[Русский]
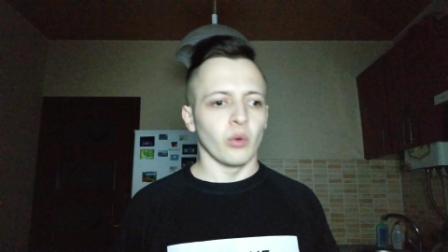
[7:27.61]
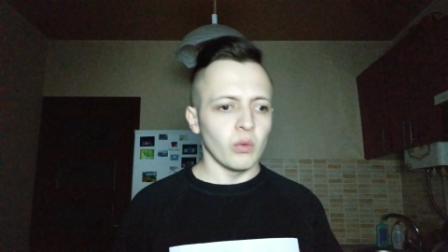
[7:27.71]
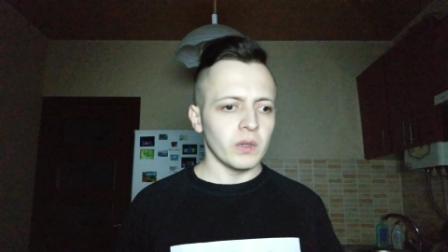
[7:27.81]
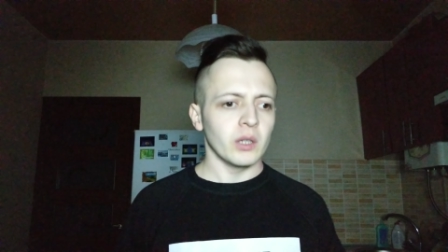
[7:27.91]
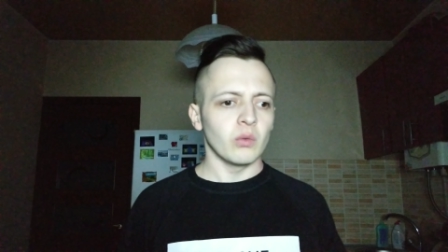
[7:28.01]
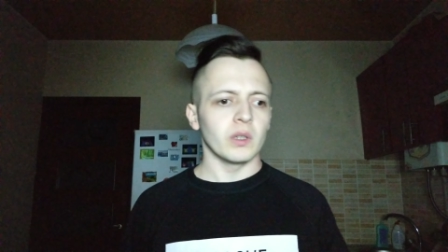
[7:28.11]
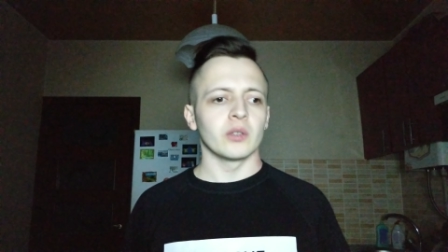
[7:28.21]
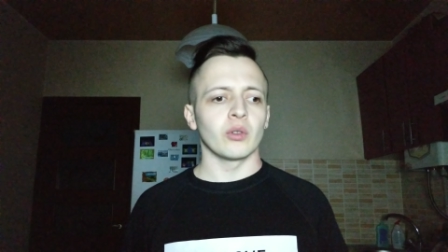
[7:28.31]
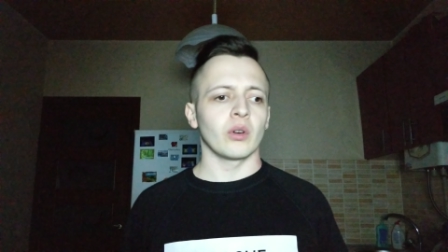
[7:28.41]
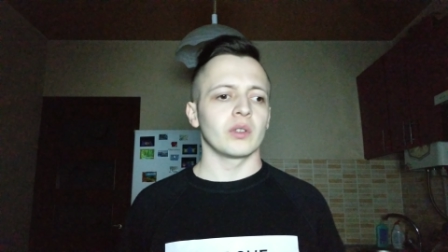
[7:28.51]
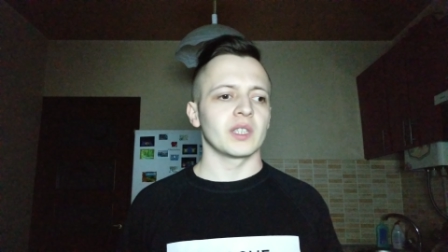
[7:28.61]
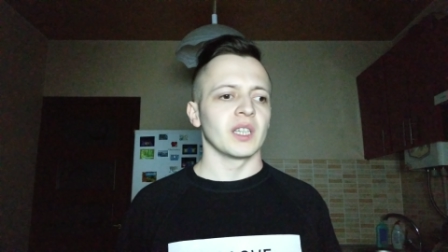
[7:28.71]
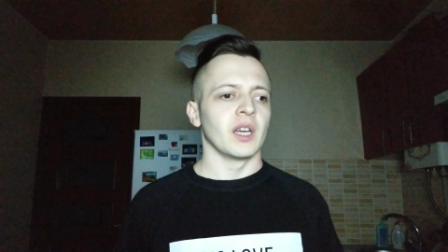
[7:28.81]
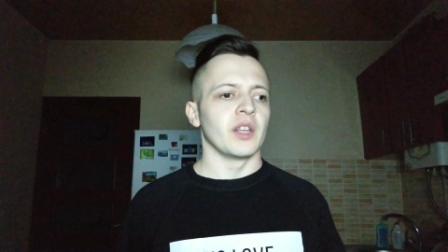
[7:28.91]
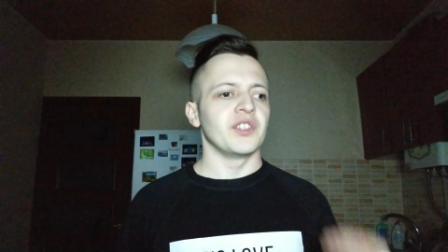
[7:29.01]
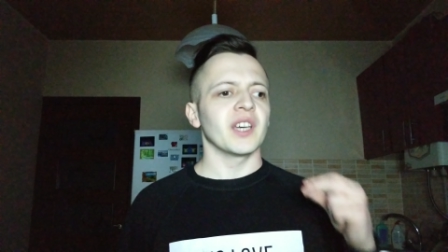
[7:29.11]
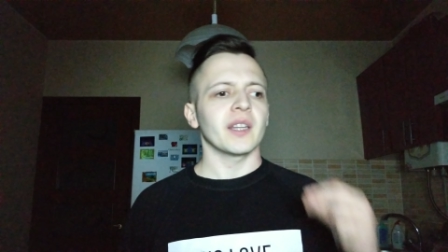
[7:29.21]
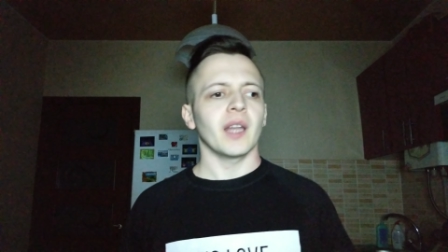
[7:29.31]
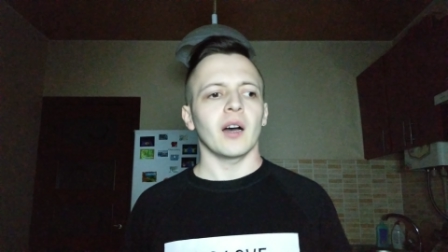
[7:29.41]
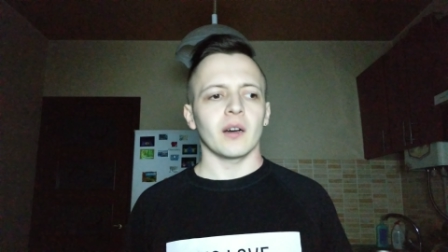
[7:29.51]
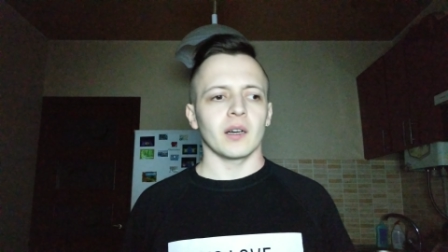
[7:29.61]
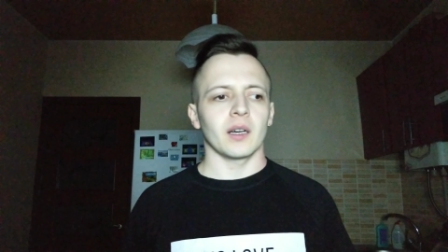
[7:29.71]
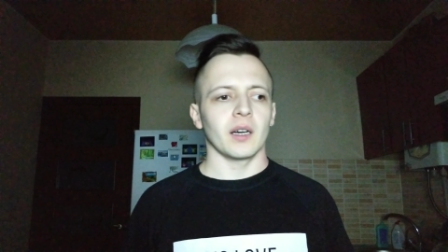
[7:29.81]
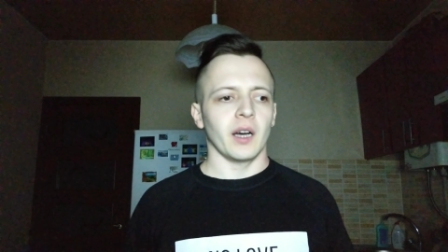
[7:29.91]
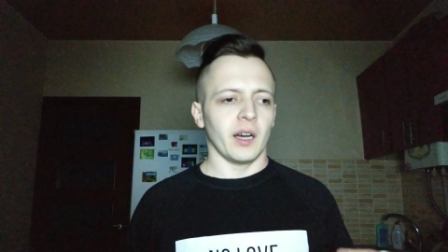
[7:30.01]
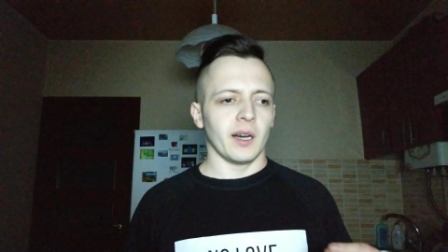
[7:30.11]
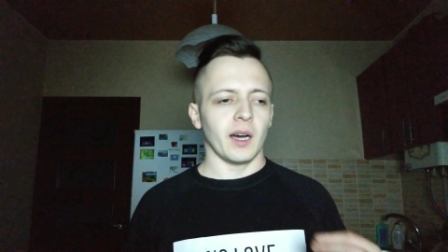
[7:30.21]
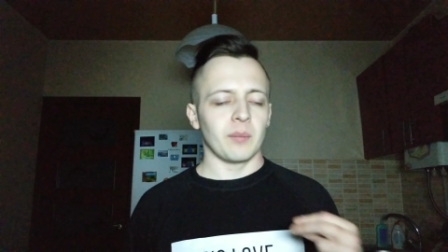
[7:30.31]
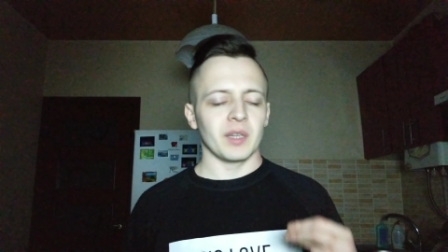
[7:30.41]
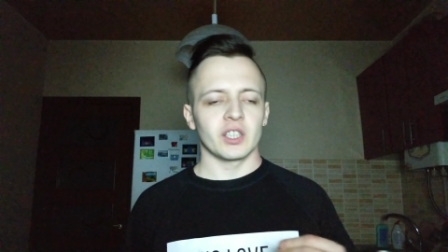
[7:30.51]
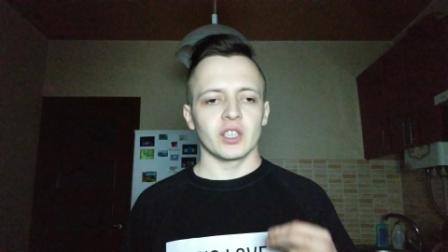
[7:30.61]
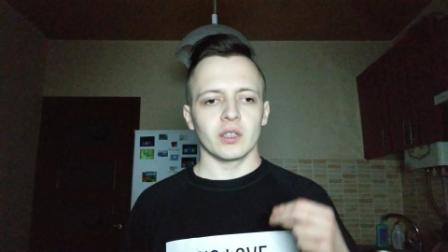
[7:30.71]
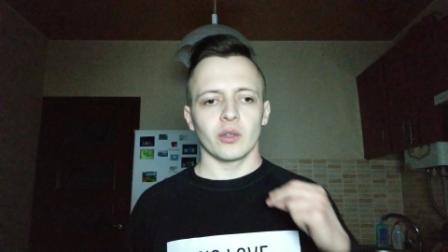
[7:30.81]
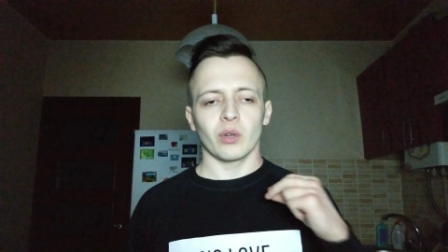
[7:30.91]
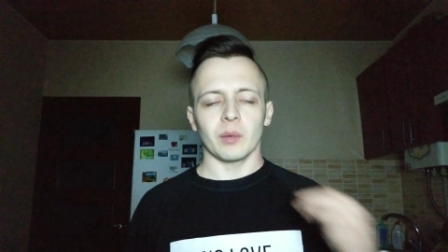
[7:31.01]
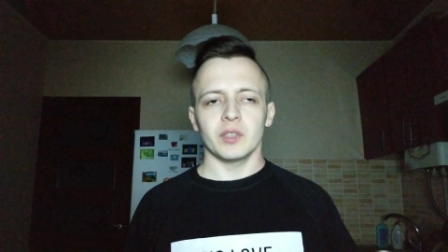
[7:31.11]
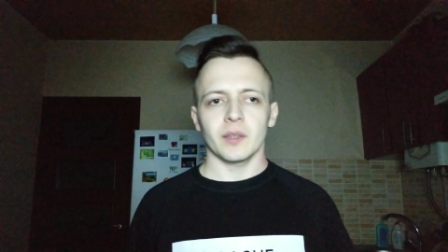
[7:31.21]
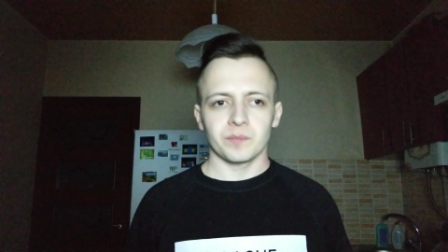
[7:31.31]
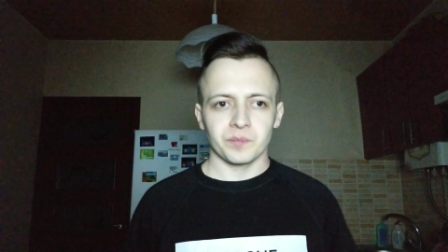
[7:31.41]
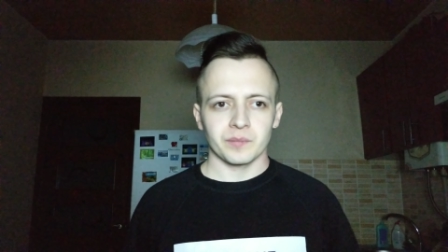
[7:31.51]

Но ну, увы, увы, ну то есть ни одна, опять же, ну ко мне